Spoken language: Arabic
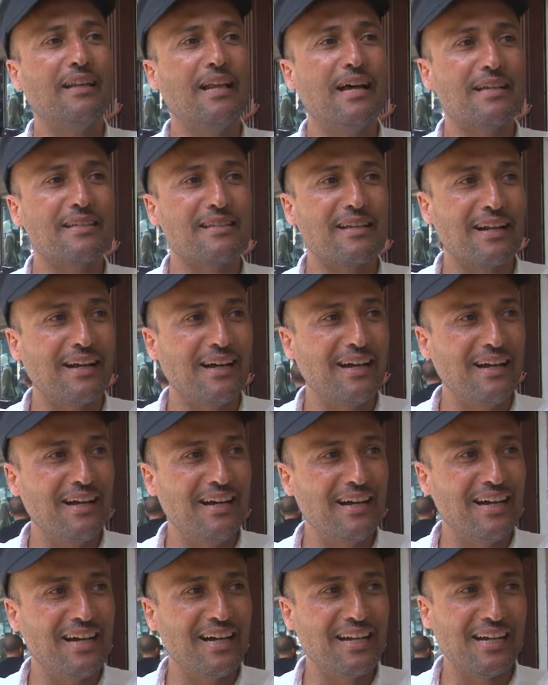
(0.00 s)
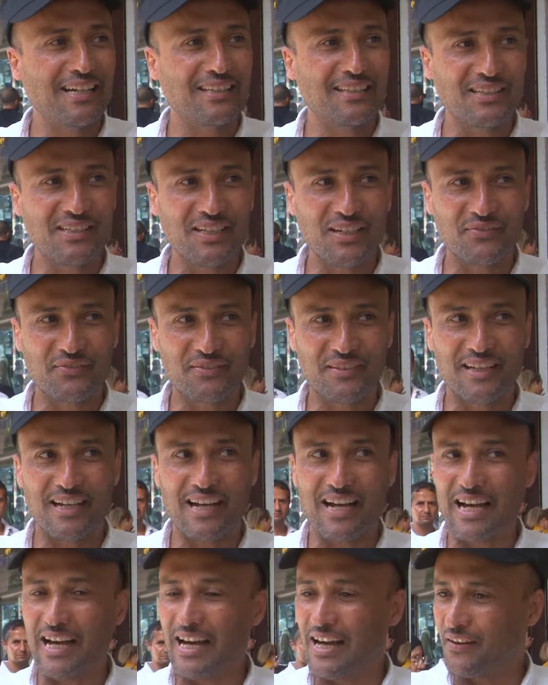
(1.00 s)
لا صراحه انا اكتشفت
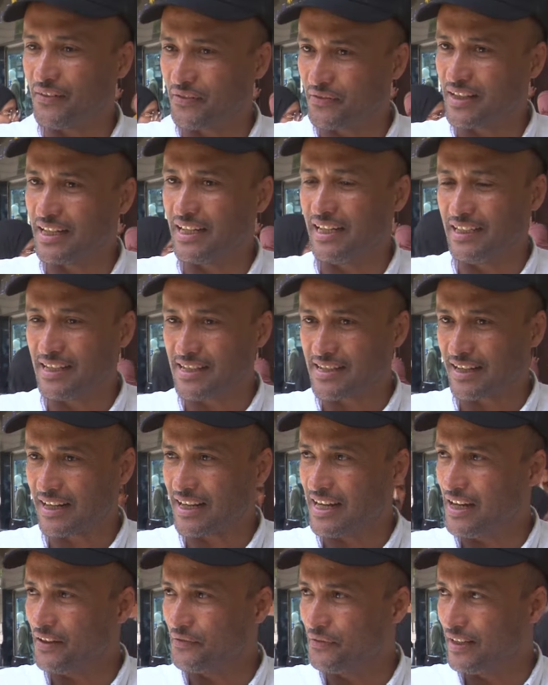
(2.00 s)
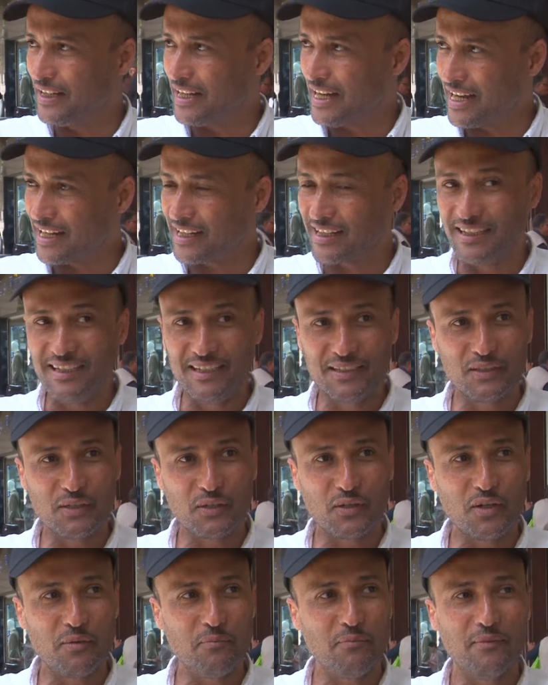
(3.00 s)
افضل يعني صراحه في الاكل
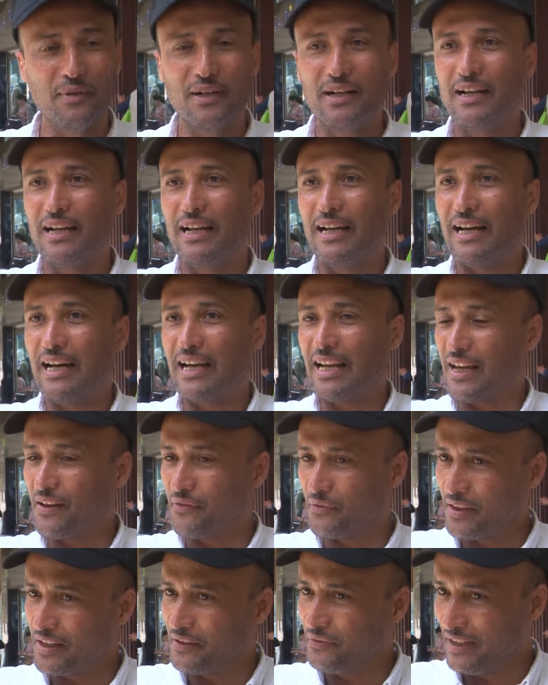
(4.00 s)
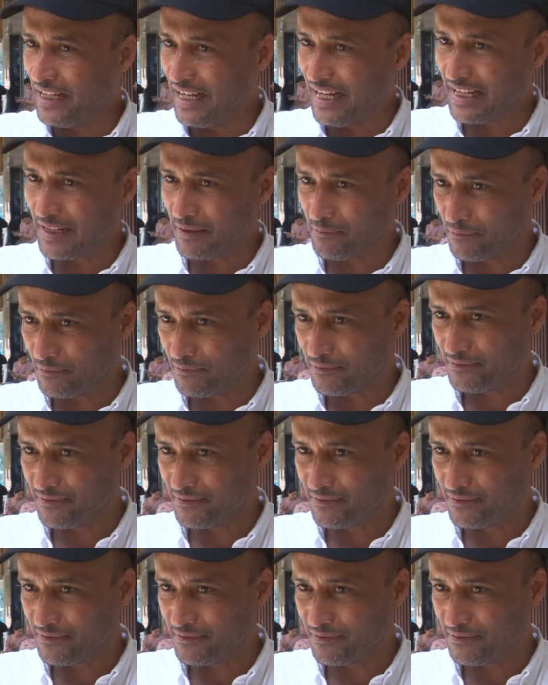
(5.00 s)
عندكم الافضل في العالم